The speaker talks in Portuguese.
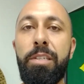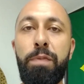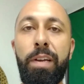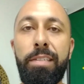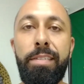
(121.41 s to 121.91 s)

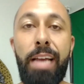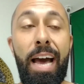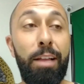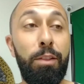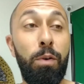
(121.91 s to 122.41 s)

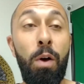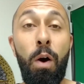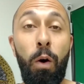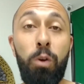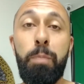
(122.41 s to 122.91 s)
diferenciado
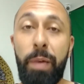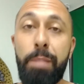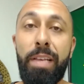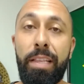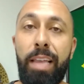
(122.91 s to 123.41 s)
ou
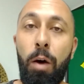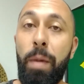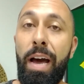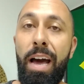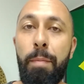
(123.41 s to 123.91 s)
experimentar
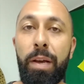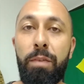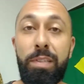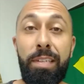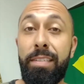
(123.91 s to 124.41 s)
uma arma que
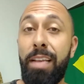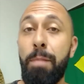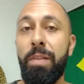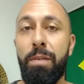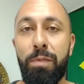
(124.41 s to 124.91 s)
você
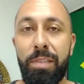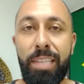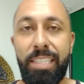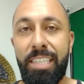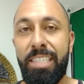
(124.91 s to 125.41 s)
sempre teve
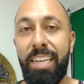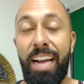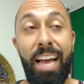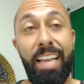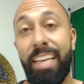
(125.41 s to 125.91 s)
vontade de
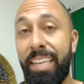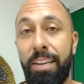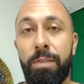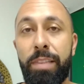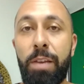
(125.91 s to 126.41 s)
atirar e que
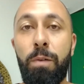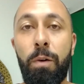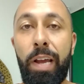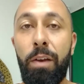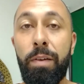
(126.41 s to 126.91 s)
não tem em
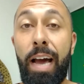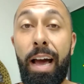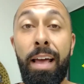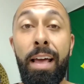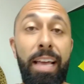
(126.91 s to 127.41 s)
qualquer
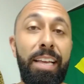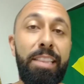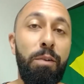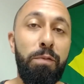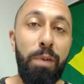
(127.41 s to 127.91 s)
lugar.
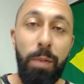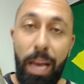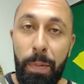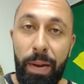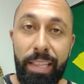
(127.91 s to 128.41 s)
Então vamos
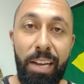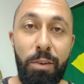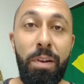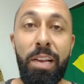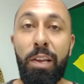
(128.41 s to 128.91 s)
lá para
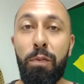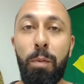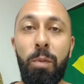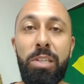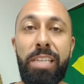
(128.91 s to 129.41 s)
dentro que eu
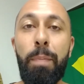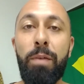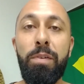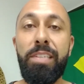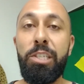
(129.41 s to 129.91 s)
vou mostrar para
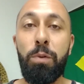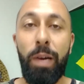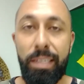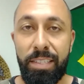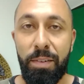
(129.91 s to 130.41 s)
vocês
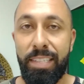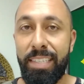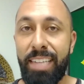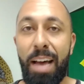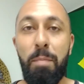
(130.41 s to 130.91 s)
quais são
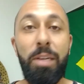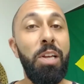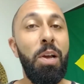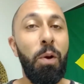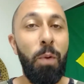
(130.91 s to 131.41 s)
essas armas,
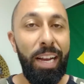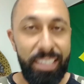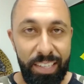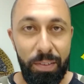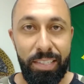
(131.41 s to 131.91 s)
quais
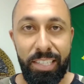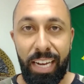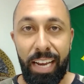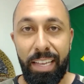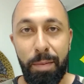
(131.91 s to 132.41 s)
são esses
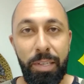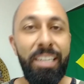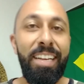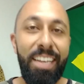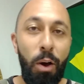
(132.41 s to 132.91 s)

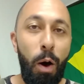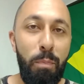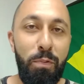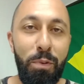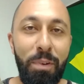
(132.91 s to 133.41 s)
calibres e
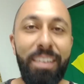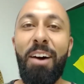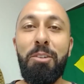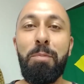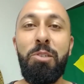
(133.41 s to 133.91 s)
óbvio
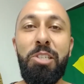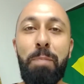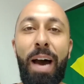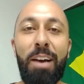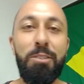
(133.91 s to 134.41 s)
dar os meus
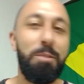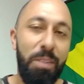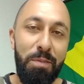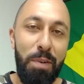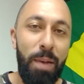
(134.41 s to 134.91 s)
disparos.
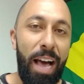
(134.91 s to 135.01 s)
Vamos